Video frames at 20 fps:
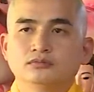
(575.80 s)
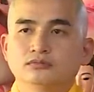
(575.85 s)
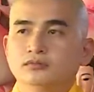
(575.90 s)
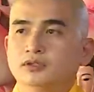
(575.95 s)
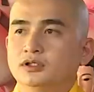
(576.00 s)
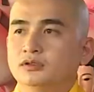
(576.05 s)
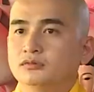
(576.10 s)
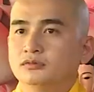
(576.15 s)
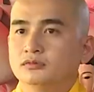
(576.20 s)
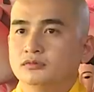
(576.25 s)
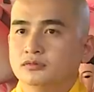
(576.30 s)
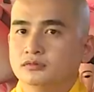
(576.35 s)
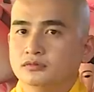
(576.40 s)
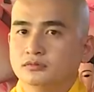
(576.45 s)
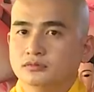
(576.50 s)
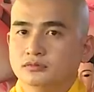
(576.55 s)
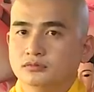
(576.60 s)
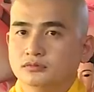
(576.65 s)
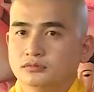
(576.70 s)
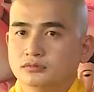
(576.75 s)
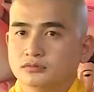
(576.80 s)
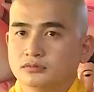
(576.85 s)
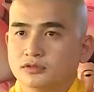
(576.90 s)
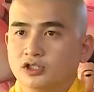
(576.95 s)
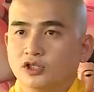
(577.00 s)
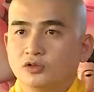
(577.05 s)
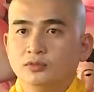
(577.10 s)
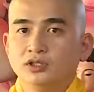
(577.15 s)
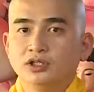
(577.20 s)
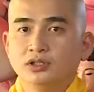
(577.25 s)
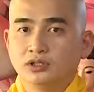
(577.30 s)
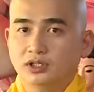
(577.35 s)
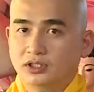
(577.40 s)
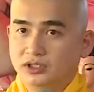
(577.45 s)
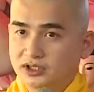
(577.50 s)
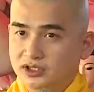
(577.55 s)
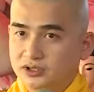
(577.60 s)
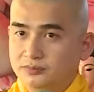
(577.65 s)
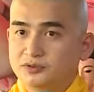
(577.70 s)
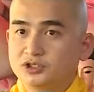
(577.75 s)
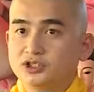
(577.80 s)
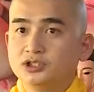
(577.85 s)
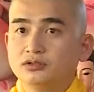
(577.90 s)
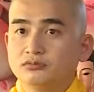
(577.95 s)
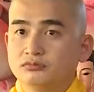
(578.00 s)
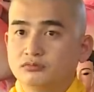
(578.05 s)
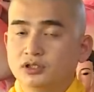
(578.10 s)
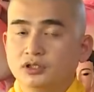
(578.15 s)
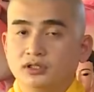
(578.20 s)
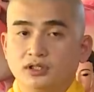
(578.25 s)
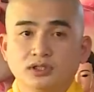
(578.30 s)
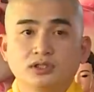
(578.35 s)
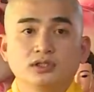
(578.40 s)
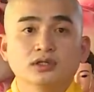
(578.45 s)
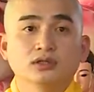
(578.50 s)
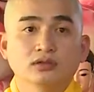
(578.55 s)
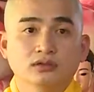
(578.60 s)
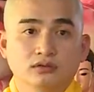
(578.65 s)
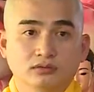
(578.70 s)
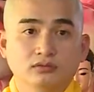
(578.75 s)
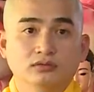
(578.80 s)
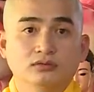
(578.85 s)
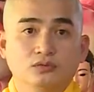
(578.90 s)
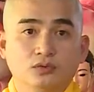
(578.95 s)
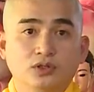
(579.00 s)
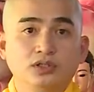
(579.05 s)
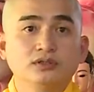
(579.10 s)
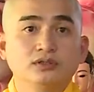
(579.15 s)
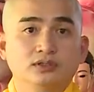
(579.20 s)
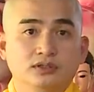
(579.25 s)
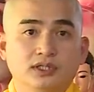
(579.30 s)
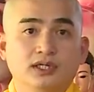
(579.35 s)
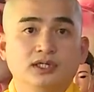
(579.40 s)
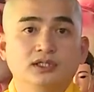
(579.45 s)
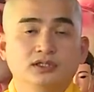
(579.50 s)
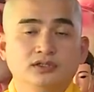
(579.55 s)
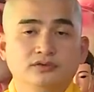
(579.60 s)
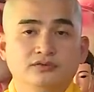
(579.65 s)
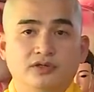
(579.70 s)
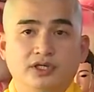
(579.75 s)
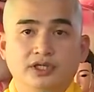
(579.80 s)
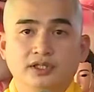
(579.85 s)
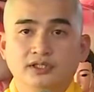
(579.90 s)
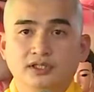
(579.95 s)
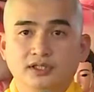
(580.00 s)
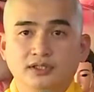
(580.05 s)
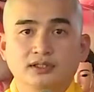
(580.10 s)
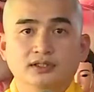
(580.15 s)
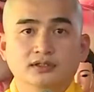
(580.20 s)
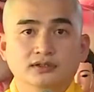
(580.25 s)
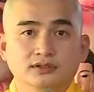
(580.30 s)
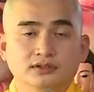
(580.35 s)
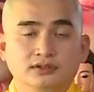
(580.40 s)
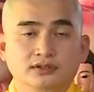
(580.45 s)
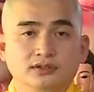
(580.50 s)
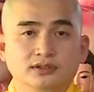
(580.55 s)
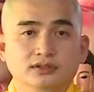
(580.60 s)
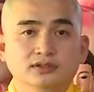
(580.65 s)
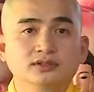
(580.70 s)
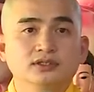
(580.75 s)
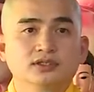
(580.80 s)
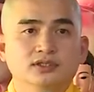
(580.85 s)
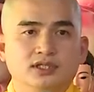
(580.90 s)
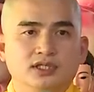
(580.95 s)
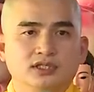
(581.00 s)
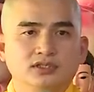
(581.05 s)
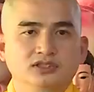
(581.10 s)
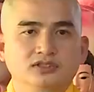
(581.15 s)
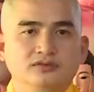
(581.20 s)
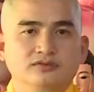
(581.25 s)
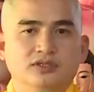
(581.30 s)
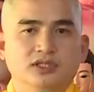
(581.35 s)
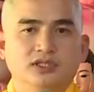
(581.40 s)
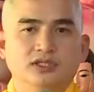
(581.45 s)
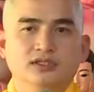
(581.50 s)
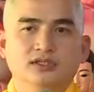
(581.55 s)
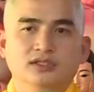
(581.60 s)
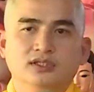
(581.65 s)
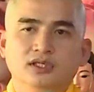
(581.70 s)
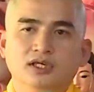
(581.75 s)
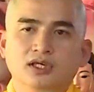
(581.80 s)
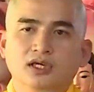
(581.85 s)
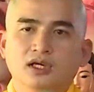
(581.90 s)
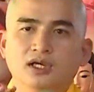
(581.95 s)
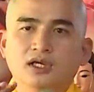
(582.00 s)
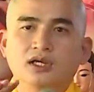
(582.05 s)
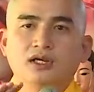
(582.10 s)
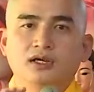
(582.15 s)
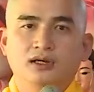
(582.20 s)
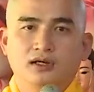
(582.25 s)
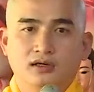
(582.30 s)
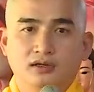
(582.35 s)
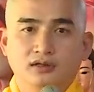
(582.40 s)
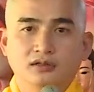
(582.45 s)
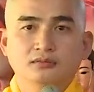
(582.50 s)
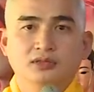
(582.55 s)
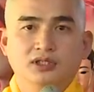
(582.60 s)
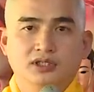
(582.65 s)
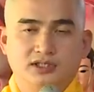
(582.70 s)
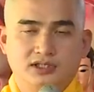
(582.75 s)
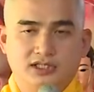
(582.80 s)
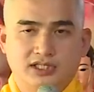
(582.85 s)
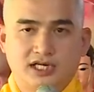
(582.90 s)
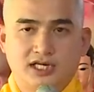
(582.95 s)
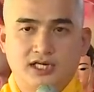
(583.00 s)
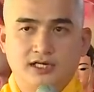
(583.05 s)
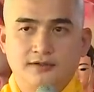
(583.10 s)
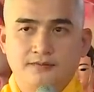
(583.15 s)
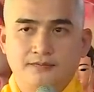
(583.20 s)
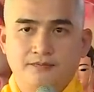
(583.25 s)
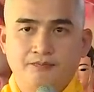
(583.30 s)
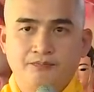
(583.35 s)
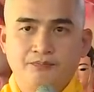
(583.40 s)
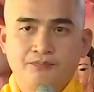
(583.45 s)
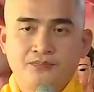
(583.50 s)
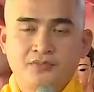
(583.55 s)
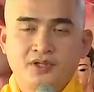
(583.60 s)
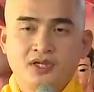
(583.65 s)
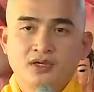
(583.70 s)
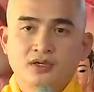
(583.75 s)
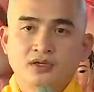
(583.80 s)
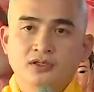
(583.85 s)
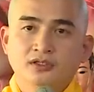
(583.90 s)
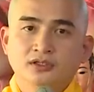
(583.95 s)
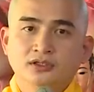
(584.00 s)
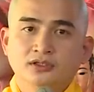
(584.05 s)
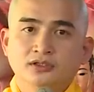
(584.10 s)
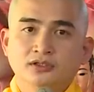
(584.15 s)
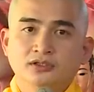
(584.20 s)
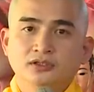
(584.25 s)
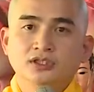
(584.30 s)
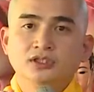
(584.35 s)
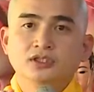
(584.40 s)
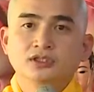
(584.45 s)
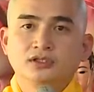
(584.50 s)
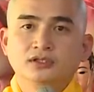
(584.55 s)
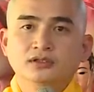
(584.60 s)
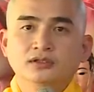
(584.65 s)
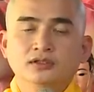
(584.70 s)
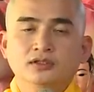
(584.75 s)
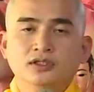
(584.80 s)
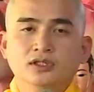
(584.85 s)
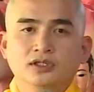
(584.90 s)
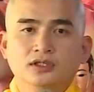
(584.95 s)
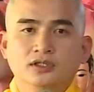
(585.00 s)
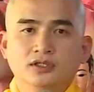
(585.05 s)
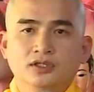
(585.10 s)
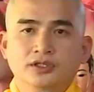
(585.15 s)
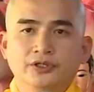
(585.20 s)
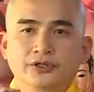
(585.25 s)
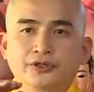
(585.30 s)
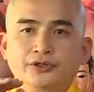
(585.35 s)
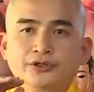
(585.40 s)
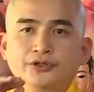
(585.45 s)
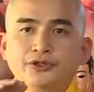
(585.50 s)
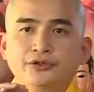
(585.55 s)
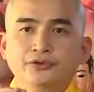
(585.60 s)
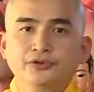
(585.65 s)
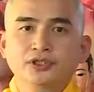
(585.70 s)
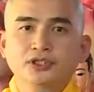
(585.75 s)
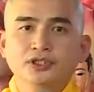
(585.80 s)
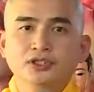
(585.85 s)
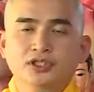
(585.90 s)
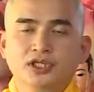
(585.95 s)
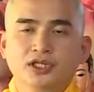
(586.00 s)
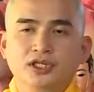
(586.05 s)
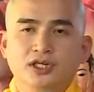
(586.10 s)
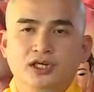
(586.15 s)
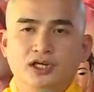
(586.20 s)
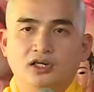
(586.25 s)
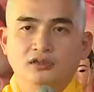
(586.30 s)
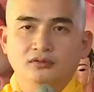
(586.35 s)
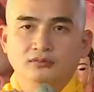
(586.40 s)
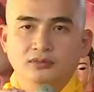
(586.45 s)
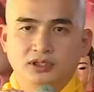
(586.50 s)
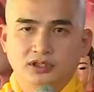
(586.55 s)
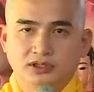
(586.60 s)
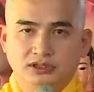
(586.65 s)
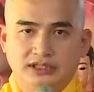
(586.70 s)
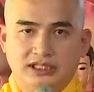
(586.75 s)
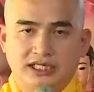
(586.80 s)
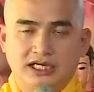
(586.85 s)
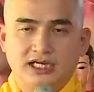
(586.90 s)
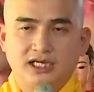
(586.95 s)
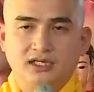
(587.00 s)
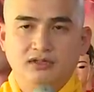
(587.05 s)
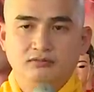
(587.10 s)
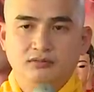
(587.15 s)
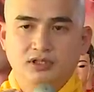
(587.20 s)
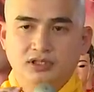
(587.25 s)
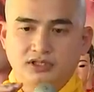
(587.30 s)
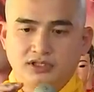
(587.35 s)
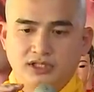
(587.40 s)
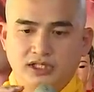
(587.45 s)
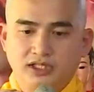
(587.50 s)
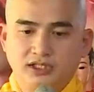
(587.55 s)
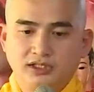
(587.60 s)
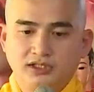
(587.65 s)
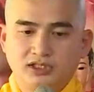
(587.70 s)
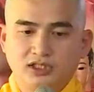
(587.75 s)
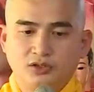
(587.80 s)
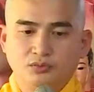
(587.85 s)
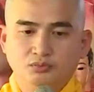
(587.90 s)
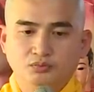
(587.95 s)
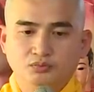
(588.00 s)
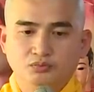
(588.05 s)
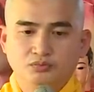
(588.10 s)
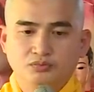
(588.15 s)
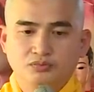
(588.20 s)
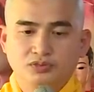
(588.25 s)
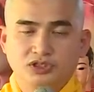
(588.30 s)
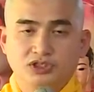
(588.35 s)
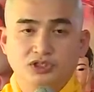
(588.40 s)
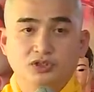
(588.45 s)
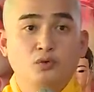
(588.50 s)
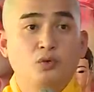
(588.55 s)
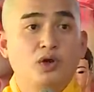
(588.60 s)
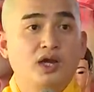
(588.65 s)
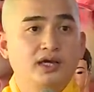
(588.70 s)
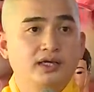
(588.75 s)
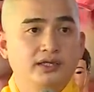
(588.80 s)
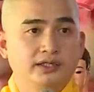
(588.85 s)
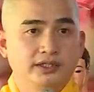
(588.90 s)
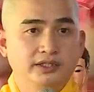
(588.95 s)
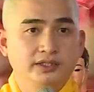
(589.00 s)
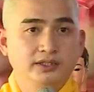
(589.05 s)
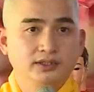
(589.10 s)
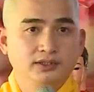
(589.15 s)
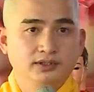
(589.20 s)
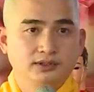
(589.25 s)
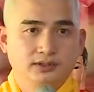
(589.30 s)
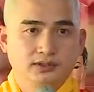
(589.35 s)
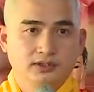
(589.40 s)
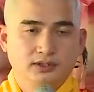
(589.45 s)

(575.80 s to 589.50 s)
mình đâu biết rằng kiếp trước mình đã từng quánh người ta như vậy, đã từng chửi người ta như vậy. Cái nợ mình trả. Nhưng thưa, nếu như cái nợ mình trả mà trả trong sự hoan hỷ,